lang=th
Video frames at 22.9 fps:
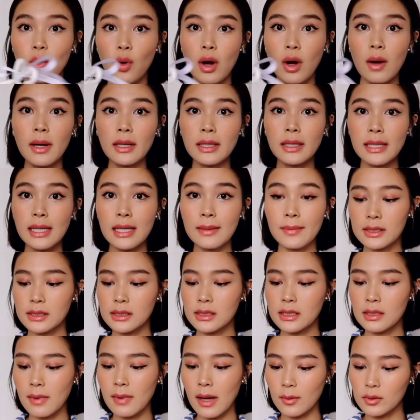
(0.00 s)
หรือว่าบางทีไป
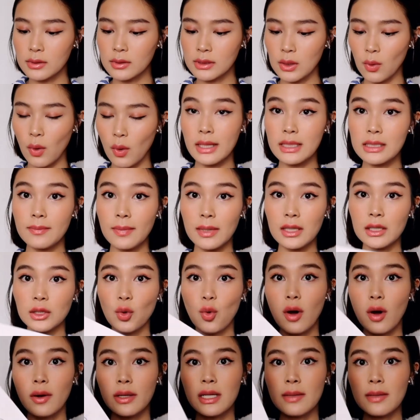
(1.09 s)
ซื้อแบบรู้สึกว่าอันนี้จะเป็น
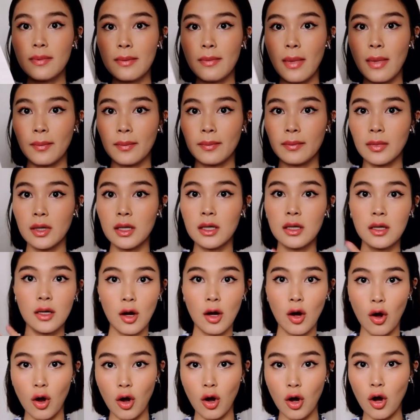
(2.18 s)
ตัวที่เป็นแบบเออ
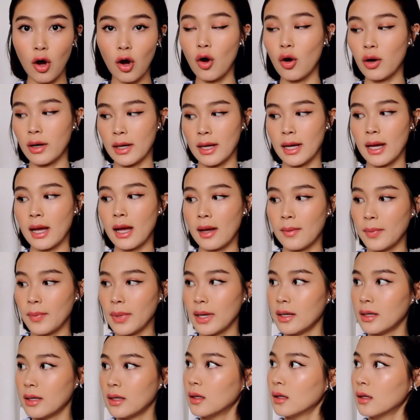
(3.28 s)
ของคอนะคะ เป็
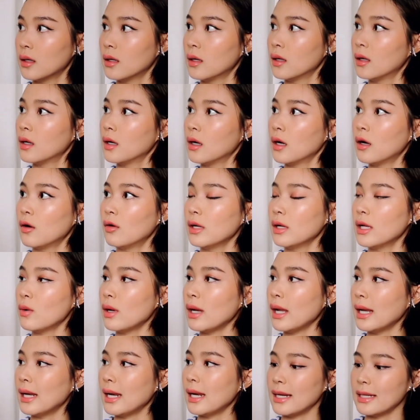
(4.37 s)
นเขาเรียกว่า
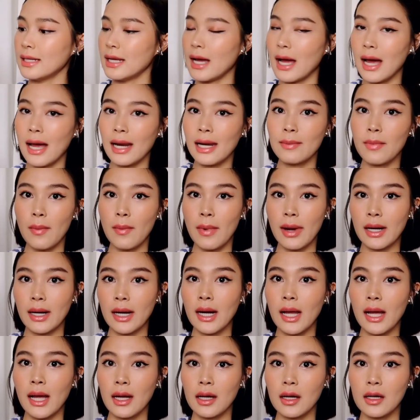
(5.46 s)
อะไรแลนยาอะไรประมาณนั้
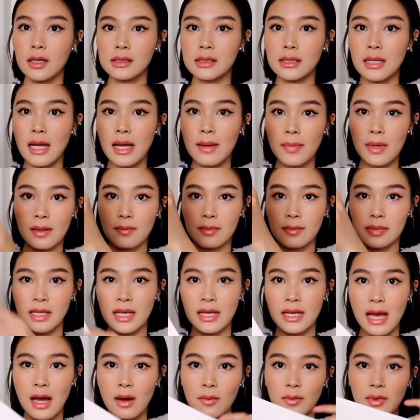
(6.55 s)
นอะก็จะได้เป็นไซ
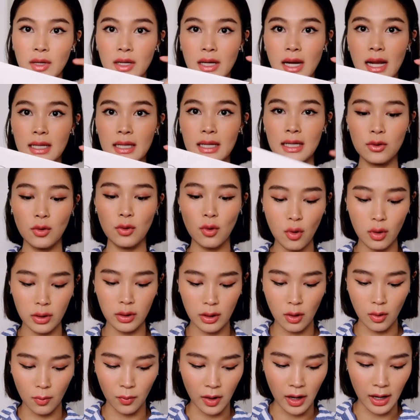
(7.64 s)
ส์ยาวหญ่ก็น่ารักดีทุกคน
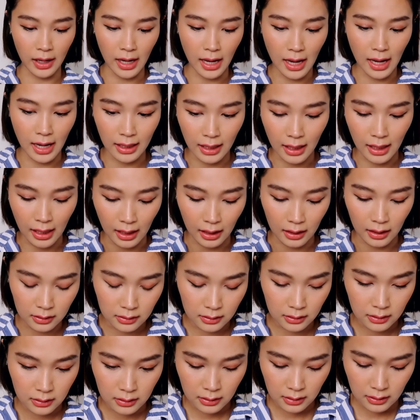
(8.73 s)
ของพาด้านะคะ
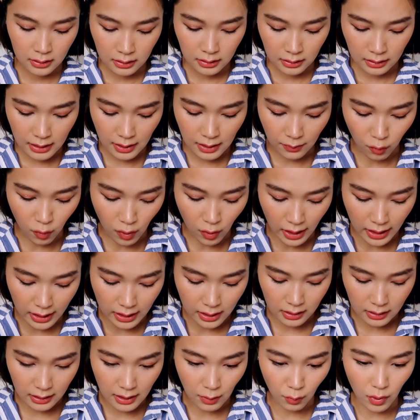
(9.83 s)
เก็บไว้
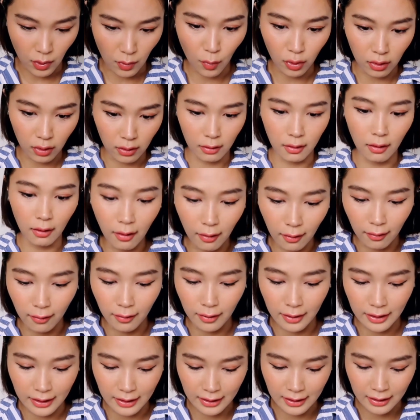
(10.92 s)
เก็บไว้หมดเล
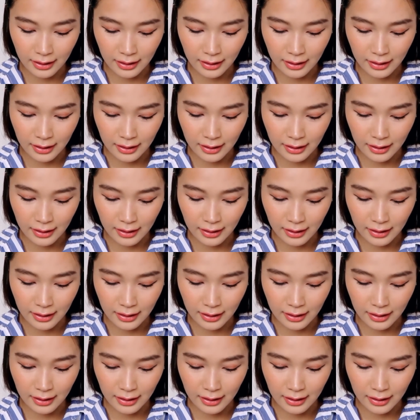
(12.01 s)
ย